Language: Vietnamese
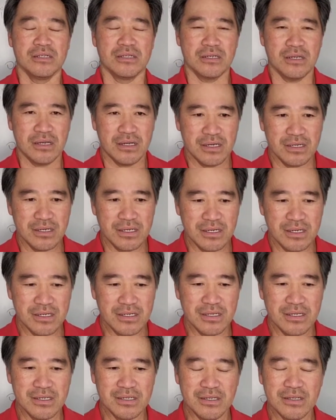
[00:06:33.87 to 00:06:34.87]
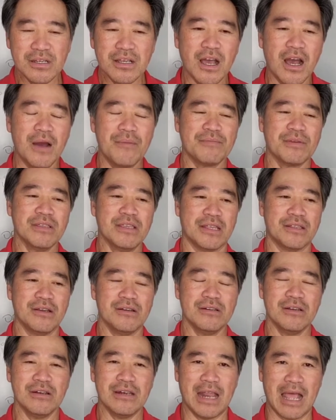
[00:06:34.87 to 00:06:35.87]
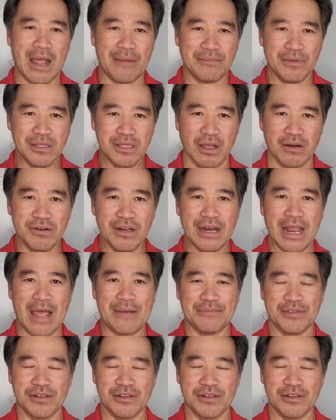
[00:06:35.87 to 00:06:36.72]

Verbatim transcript: nó nó nó nó gom những gì nó nó làm nó tự nó làm